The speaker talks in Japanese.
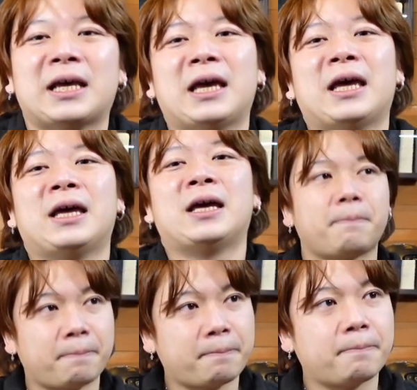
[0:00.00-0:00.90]
はい、
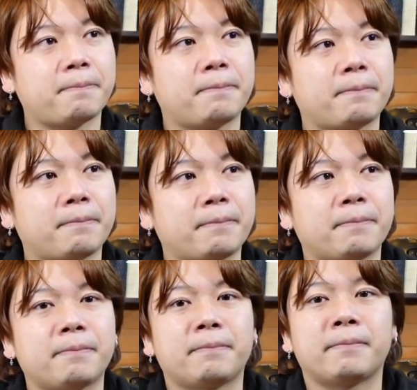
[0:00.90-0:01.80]
久々ブリッジより
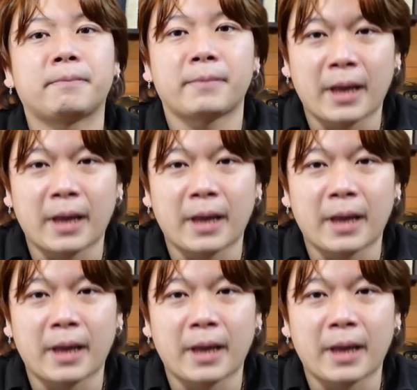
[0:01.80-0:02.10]
ですね。